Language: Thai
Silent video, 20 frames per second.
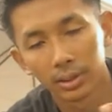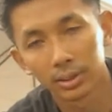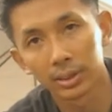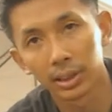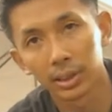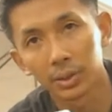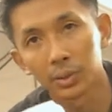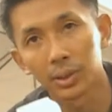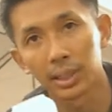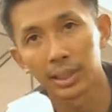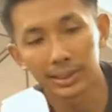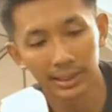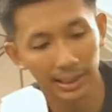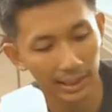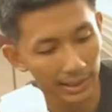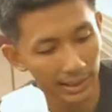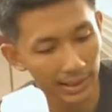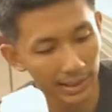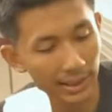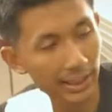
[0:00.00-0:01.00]
จะอยู่ในลักษณะ
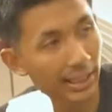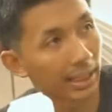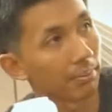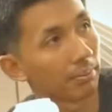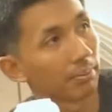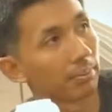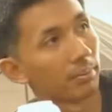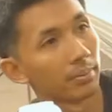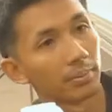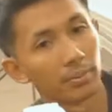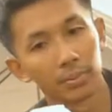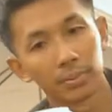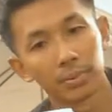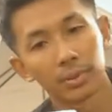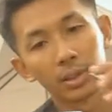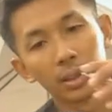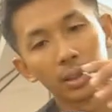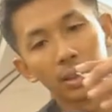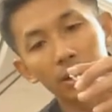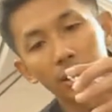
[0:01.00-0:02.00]
นี้นะครับ
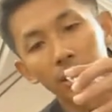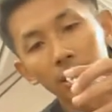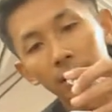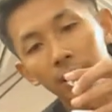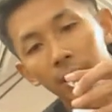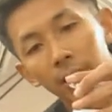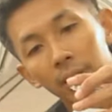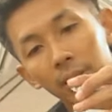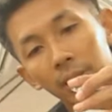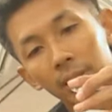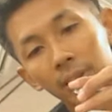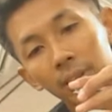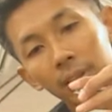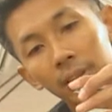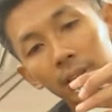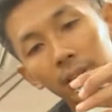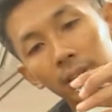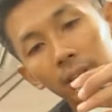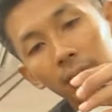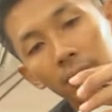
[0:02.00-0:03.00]
แล้วก็ค่อ
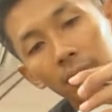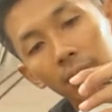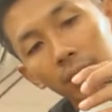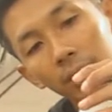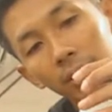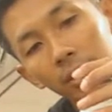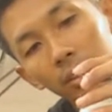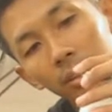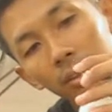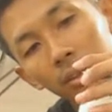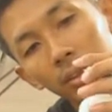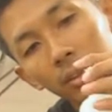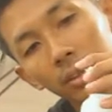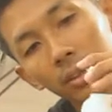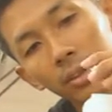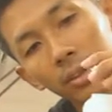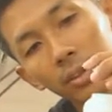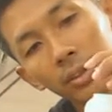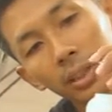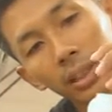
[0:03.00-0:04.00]

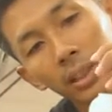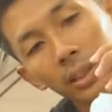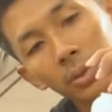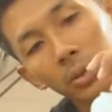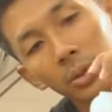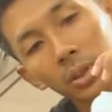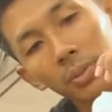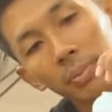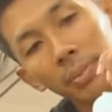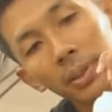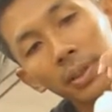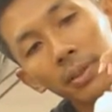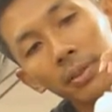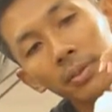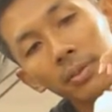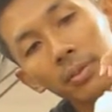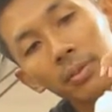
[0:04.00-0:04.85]
ยๆ ใส่ตัวที่เป็น